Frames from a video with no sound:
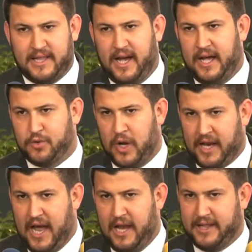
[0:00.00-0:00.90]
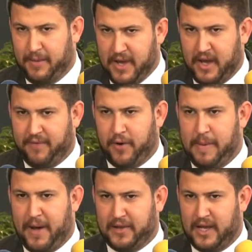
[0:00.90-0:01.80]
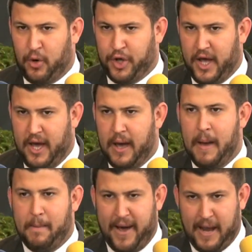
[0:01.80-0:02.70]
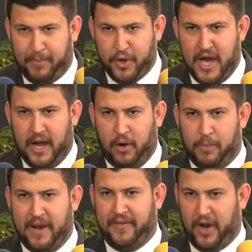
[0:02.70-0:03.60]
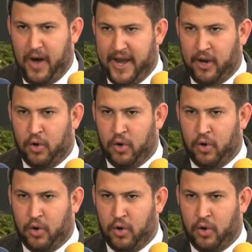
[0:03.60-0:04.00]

está su alcalde también que forma parte de la unidad para apoyarlo, para trabajar en